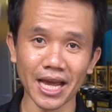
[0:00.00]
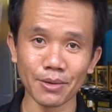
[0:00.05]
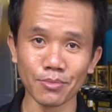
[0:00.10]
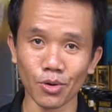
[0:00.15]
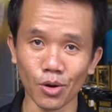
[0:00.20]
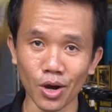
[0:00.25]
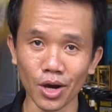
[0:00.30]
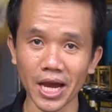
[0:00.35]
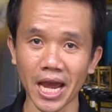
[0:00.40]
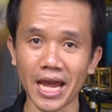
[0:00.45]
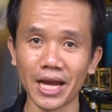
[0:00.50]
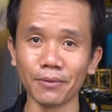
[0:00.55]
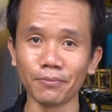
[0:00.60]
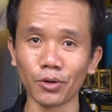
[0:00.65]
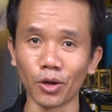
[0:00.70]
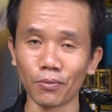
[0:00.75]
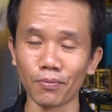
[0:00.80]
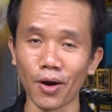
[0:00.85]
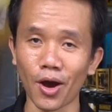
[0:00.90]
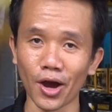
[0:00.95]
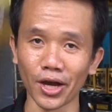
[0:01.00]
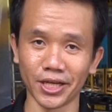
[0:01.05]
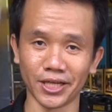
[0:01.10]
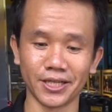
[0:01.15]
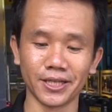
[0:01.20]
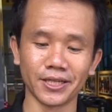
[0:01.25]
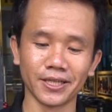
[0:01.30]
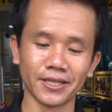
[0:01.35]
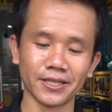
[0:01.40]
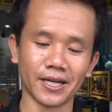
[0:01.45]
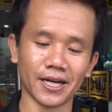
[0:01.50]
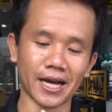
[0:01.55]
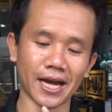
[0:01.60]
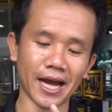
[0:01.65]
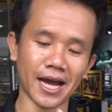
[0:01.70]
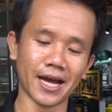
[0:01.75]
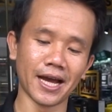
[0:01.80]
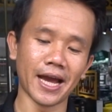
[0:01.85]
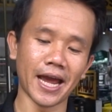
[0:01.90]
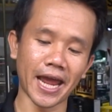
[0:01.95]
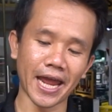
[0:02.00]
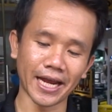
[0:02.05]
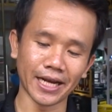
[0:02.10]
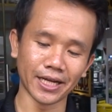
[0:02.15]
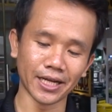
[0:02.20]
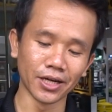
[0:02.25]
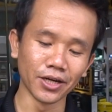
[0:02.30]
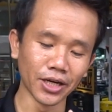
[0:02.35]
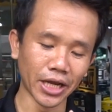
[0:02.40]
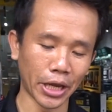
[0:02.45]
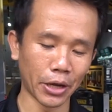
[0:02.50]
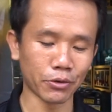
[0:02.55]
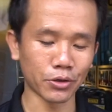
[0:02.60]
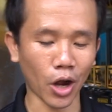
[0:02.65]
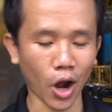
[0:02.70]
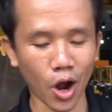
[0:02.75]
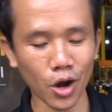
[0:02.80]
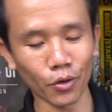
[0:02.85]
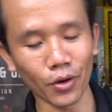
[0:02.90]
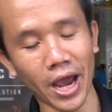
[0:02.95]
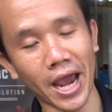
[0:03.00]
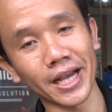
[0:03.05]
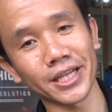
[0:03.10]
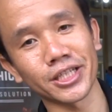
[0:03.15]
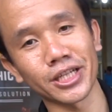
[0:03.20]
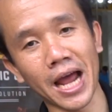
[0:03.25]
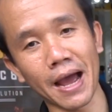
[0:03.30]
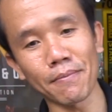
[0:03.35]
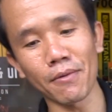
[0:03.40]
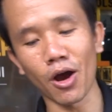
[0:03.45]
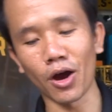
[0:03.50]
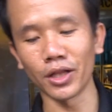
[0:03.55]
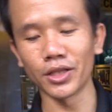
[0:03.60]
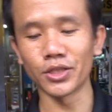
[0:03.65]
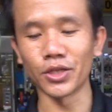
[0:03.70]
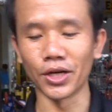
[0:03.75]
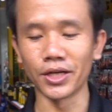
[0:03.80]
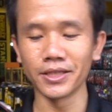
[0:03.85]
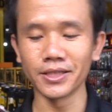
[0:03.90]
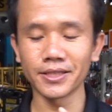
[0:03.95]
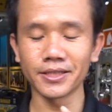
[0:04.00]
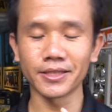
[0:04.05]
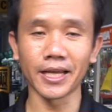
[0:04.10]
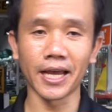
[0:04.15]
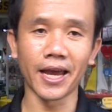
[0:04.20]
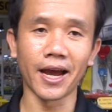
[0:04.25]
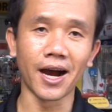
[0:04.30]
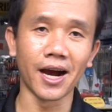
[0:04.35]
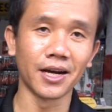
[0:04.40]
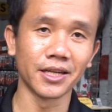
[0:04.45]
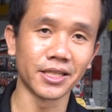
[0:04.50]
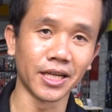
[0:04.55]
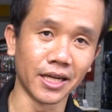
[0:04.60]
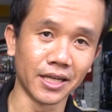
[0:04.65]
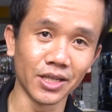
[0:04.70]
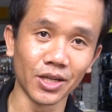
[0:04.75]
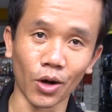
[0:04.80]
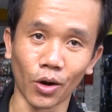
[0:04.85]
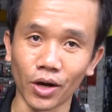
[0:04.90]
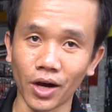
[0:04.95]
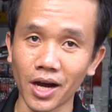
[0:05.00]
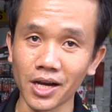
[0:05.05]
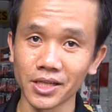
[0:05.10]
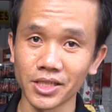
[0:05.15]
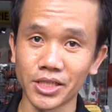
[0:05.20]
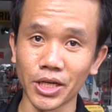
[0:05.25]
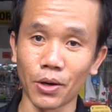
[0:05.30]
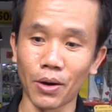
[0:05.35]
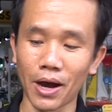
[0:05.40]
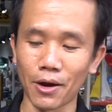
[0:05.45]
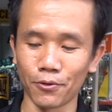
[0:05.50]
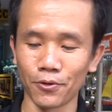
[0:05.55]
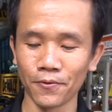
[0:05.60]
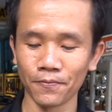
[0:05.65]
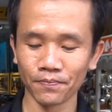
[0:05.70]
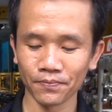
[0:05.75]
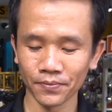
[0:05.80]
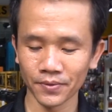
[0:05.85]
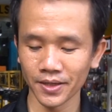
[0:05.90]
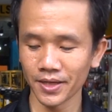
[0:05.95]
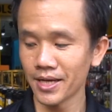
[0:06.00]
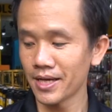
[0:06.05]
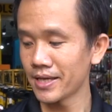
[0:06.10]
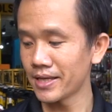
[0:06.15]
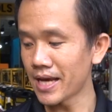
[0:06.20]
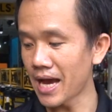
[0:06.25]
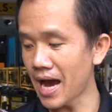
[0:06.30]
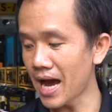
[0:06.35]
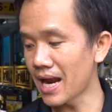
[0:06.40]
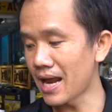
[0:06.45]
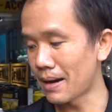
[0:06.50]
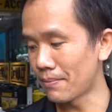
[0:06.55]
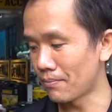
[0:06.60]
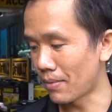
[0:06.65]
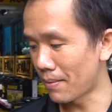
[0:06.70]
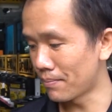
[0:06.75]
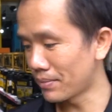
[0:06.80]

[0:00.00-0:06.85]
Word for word: hai búa hãng Fulpoint à, hàng thương hiệu con của hãng Snap-on chuẩn CO chuẩn của châu Âu giá là